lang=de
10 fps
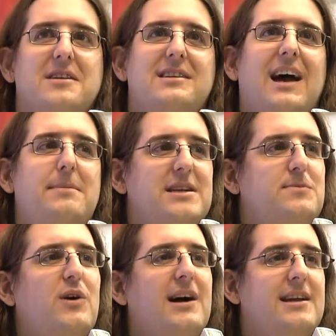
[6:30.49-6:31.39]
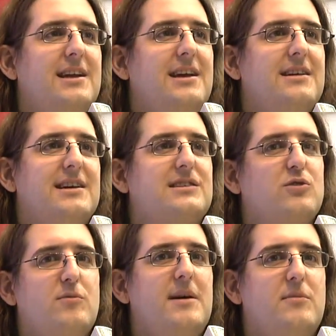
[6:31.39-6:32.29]
die Arbeitsmoral in China ist
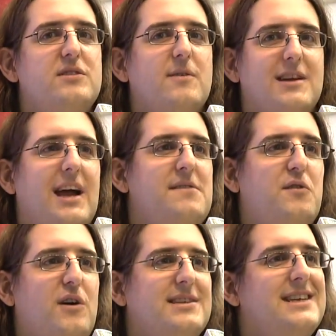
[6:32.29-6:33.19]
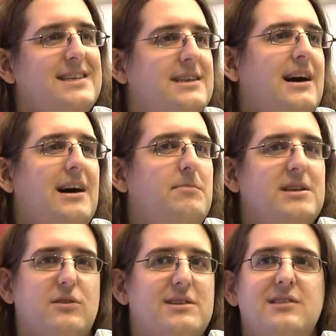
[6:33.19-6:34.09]
so, man muss wirklich einen vor Ort sitzen haben,
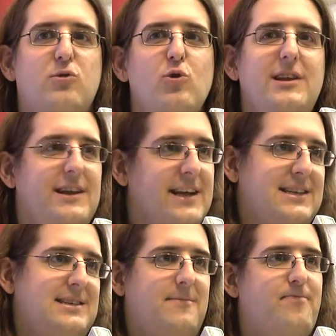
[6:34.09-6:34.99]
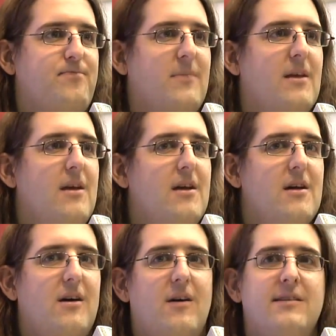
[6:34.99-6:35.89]
ansonsten tun die nichts.
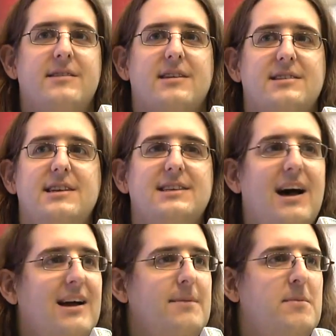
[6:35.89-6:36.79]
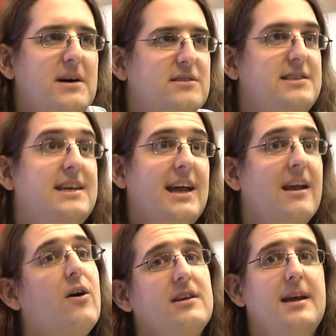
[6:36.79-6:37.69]
Und sie sagen einem immer, also sie
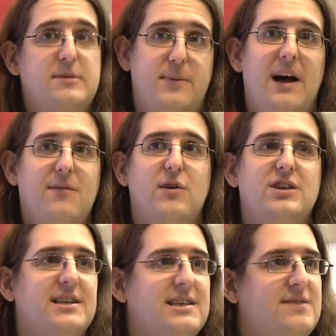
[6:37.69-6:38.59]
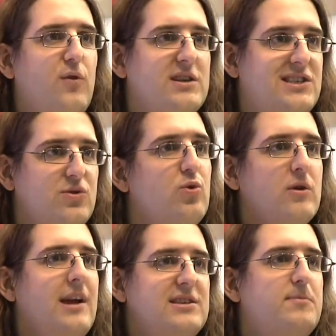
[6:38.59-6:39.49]
kennen auch in ihrem Sprachwortschatz das Wort
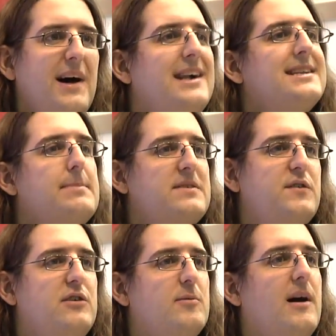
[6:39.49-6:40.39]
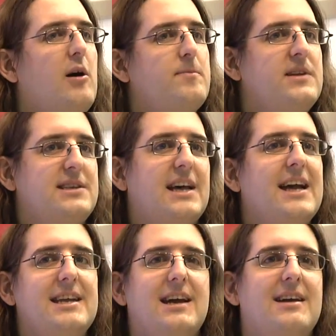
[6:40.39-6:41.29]
soon, also bald gibt es für die überhaupt nicht.
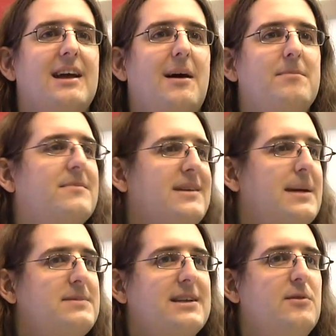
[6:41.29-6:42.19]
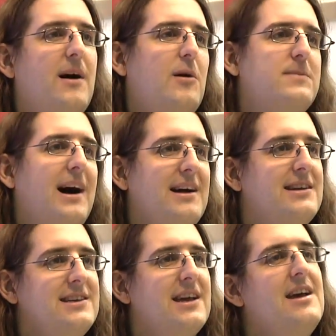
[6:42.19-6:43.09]
Zeitliche Angaben gibt es da überhaupt gar
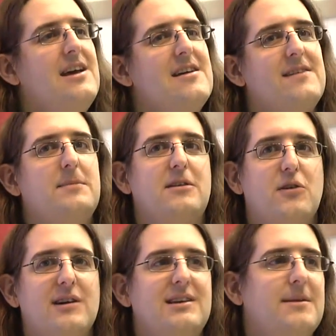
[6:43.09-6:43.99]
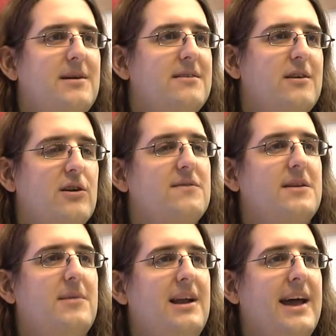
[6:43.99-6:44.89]
nicht. Wir haben dann irgendjemand,
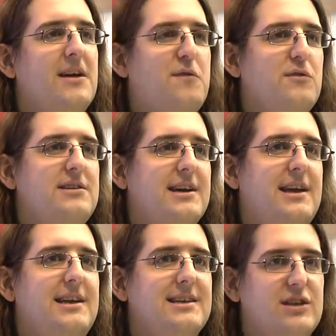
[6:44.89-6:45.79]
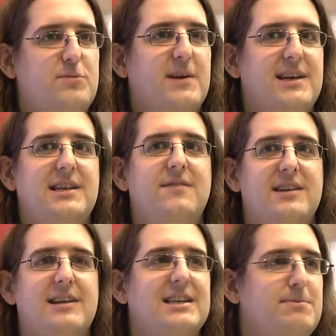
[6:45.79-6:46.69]
irgendwann mal einen gefunden, der Chinesisch spricht, den wir
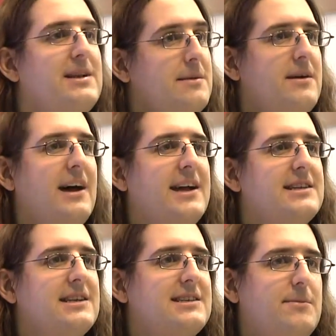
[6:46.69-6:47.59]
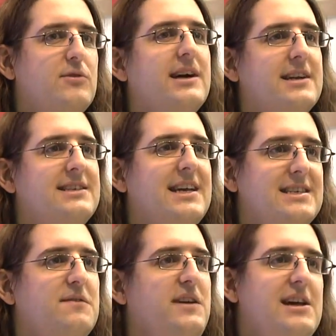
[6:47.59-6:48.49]
dann als Mittelmann eingesetzt haben und der dann sehr,
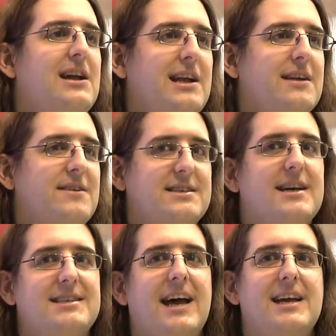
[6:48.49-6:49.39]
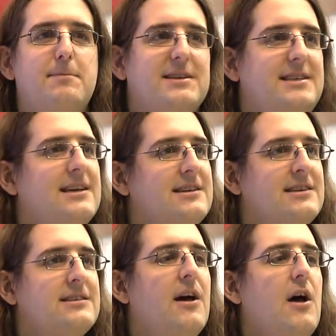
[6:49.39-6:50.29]
sehr viel geklärt, was da jetzt eigentlich passiert
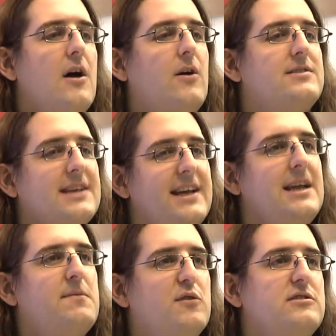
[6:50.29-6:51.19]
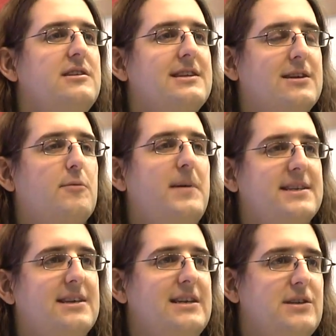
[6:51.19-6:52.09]
ist. Und seitdem funktioniert es auch
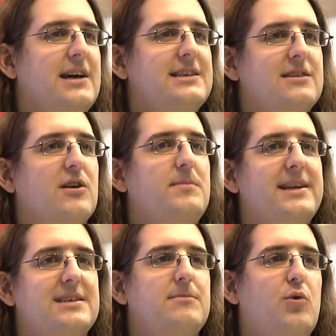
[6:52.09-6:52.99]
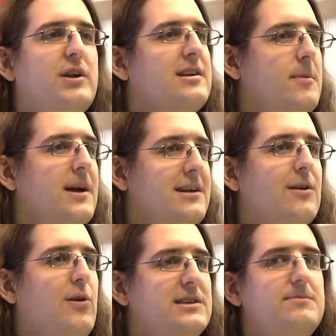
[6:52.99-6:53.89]
besser. Also da ist jetzt auch im letzten Monat, glaube ich, an den
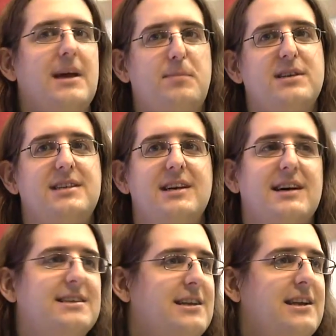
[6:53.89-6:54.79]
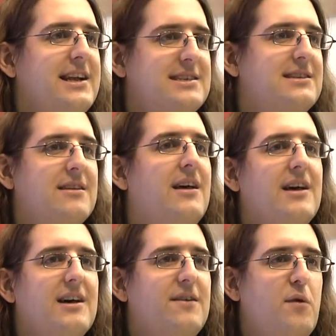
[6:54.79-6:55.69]
Gehäusen mehr passiert als in den letzten
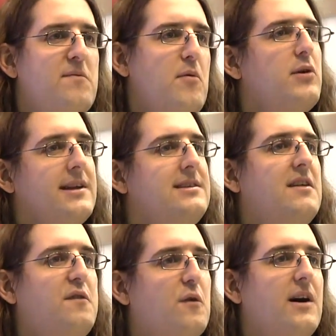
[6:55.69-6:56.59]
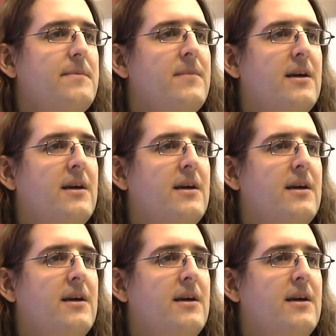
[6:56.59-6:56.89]
fünf Monaten davor.